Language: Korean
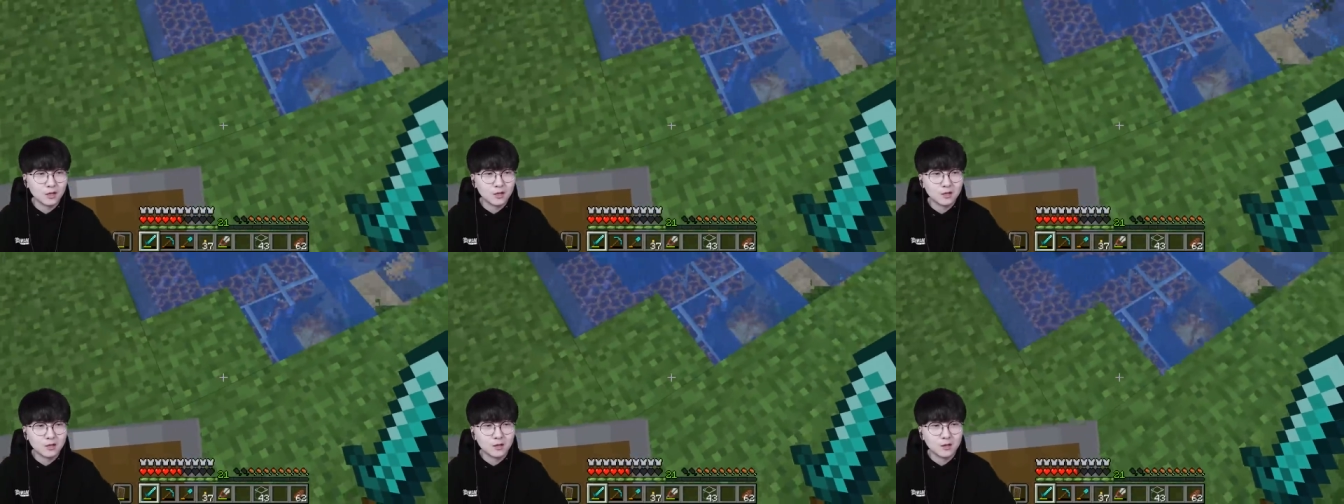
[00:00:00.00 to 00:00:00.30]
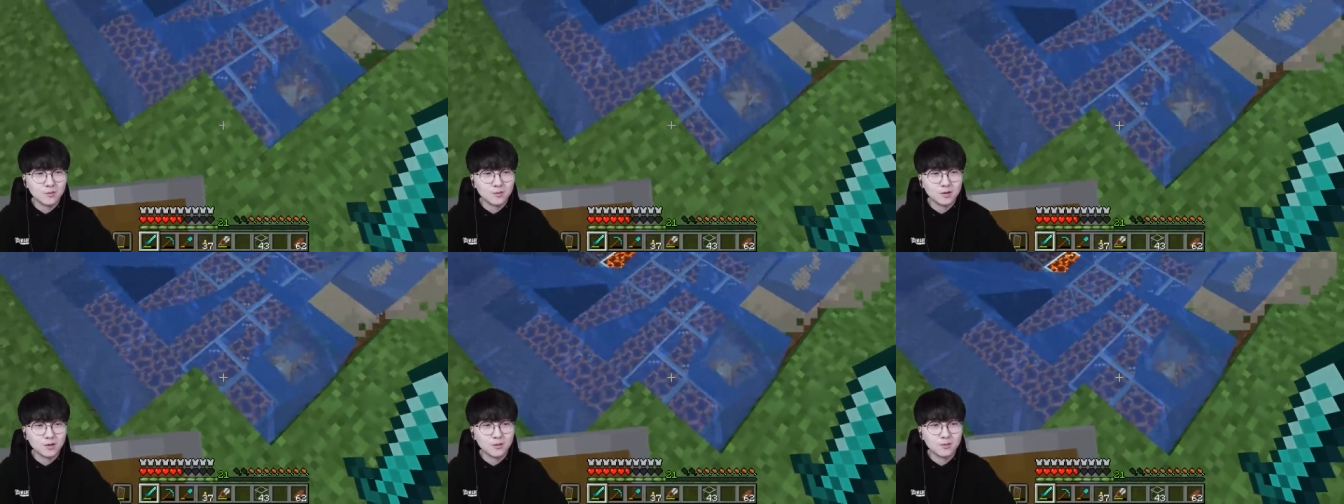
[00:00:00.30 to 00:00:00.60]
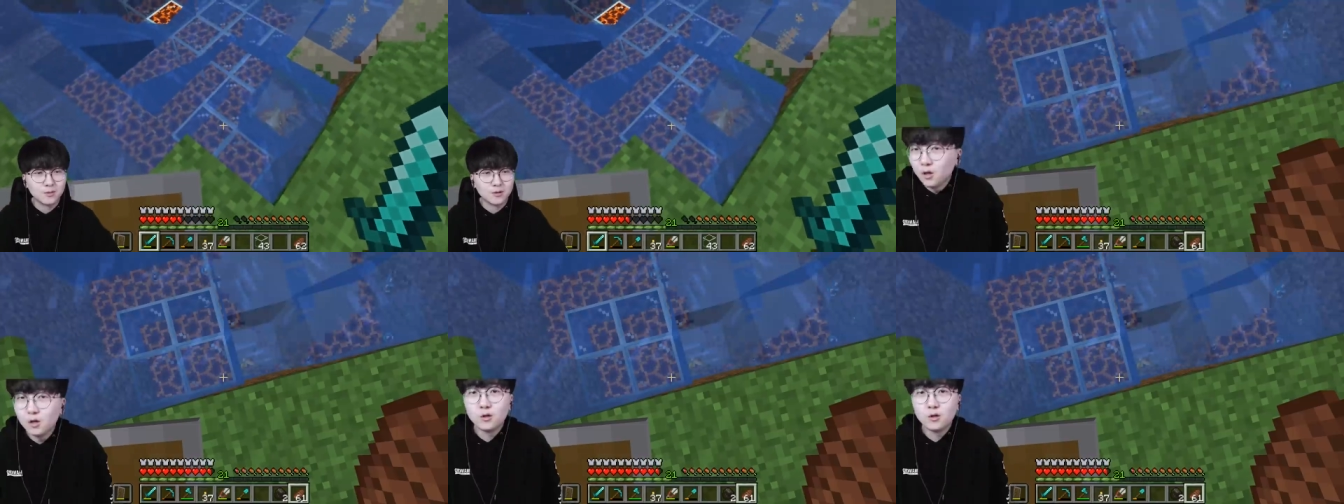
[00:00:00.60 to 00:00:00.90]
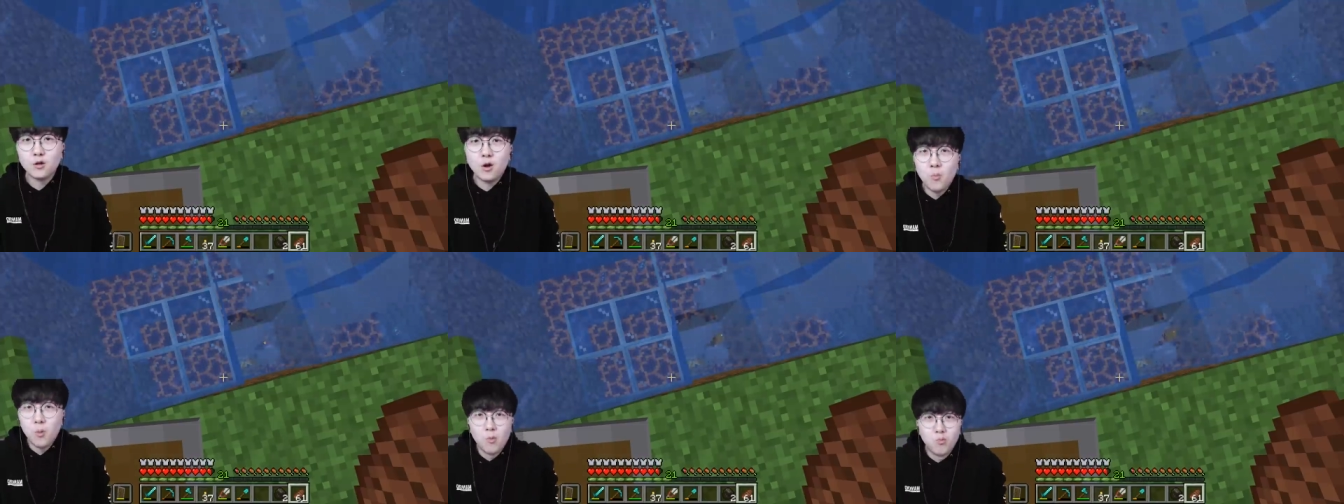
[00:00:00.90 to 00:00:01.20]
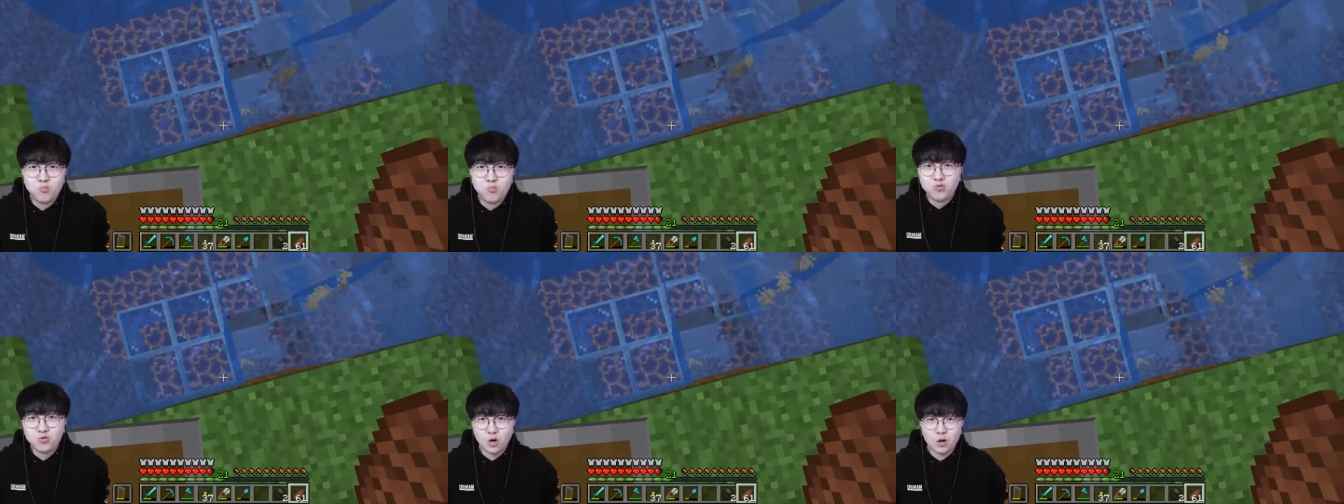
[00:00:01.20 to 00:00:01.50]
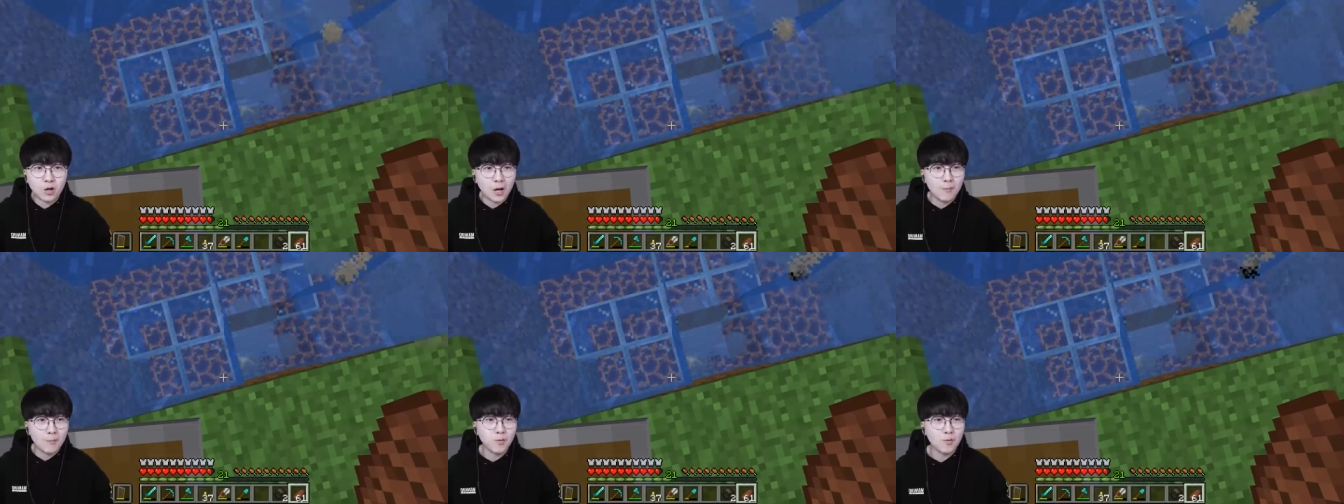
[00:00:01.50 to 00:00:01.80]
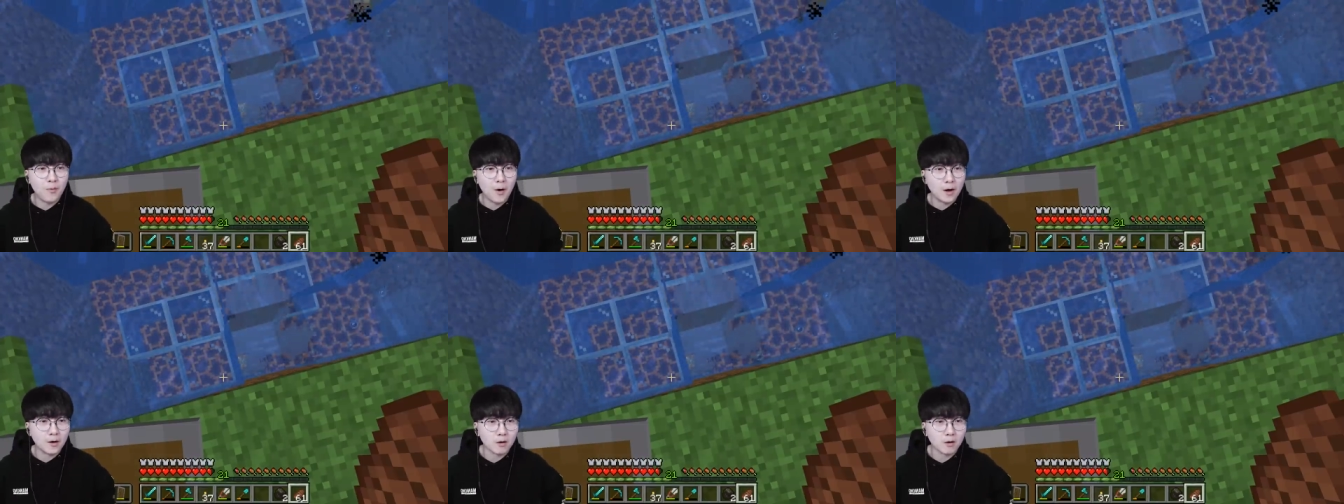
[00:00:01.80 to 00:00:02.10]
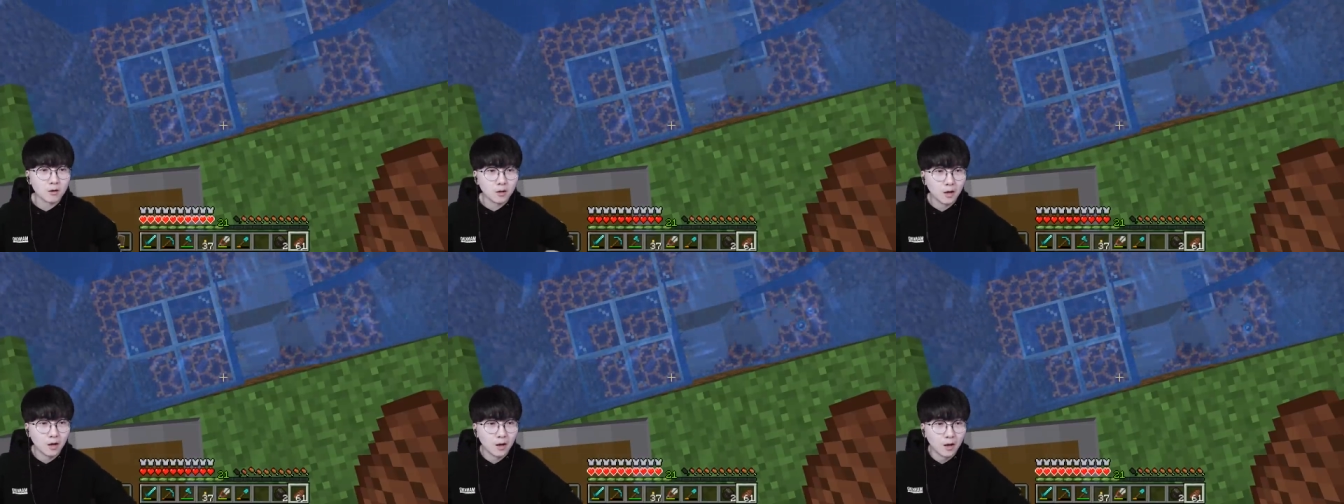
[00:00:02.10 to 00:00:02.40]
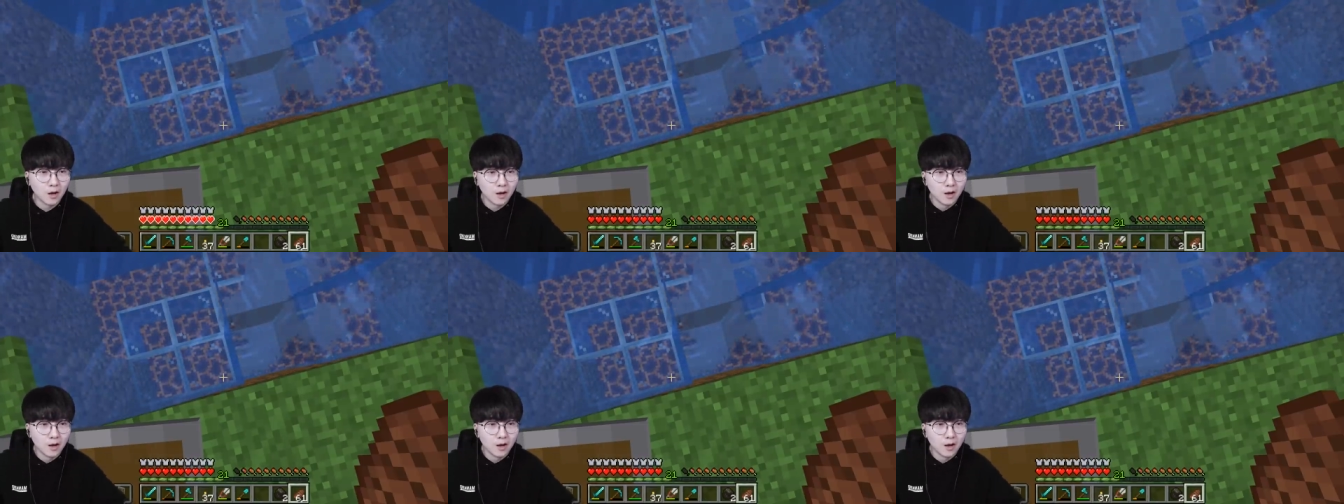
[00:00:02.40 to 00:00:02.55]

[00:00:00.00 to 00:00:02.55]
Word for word: 그럼 그럼 그럼 이거 뭐 무적 캠프파이어네